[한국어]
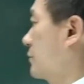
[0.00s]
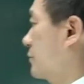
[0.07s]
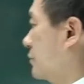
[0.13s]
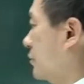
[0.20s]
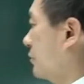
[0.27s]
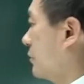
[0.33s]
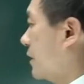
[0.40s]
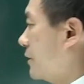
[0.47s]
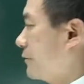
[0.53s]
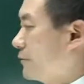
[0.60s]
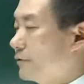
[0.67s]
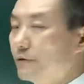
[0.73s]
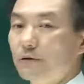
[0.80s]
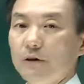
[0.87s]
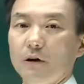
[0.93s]
청구할
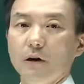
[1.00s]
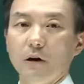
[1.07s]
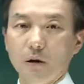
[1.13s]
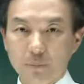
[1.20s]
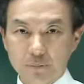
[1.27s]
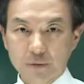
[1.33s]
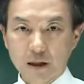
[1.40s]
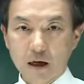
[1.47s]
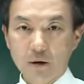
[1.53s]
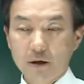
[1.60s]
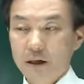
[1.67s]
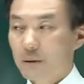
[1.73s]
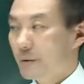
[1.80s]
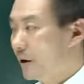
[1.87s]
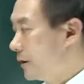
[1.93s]
수 없다.
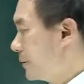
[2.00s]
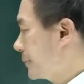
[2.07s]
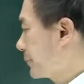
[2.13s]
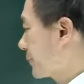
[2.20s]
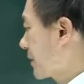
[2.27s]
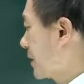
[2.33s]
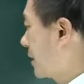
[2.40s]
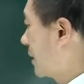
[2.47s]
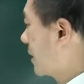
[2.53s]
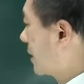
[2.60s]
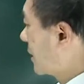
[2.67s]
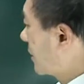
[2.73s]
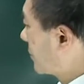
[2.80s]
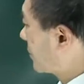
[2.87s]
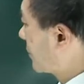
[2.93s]
왜냐하면
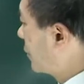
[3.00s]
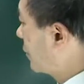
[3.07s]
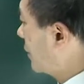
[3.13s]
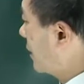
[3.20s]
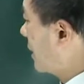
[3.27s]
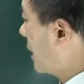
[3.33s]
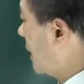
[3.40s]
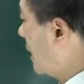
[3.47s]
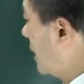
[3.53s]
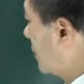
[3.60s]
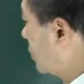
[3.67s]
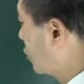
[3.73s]
병에게